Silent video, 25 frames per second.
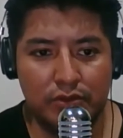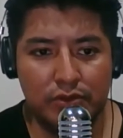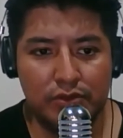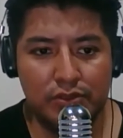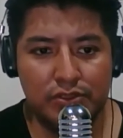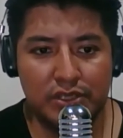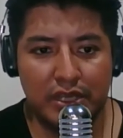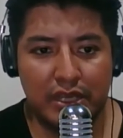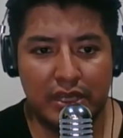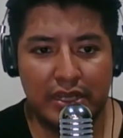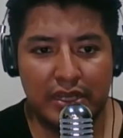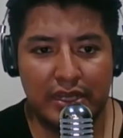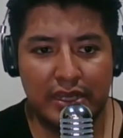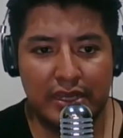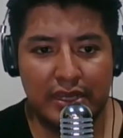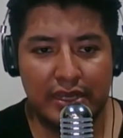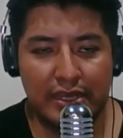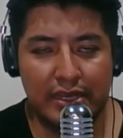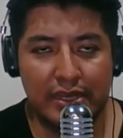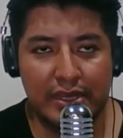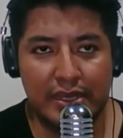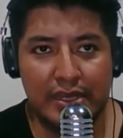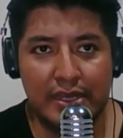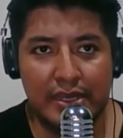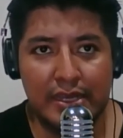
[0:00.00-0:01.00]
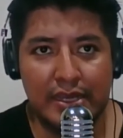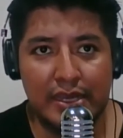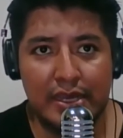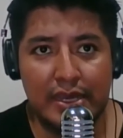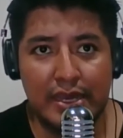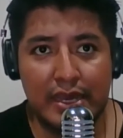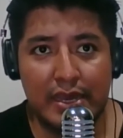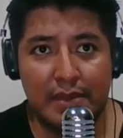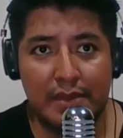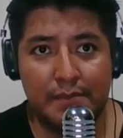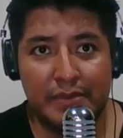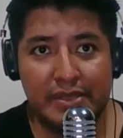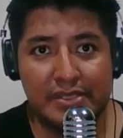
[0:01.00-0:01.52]
Josh Kelly
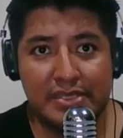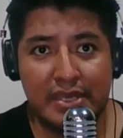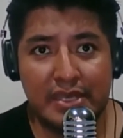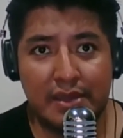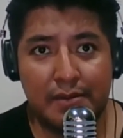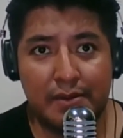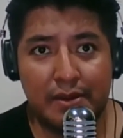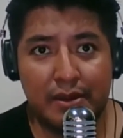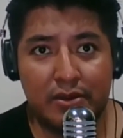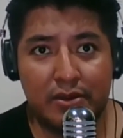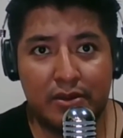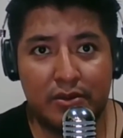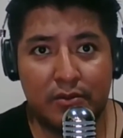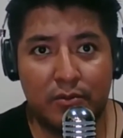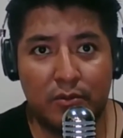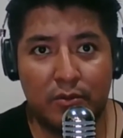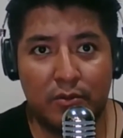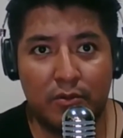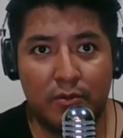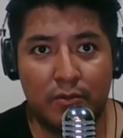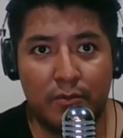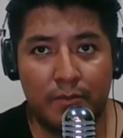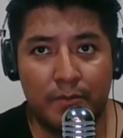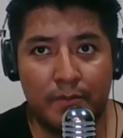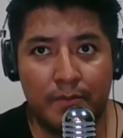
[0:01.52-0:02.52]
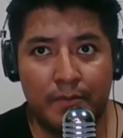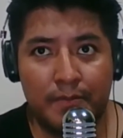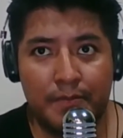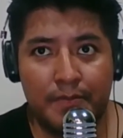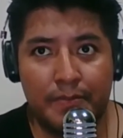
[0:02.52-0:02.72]
empezaba como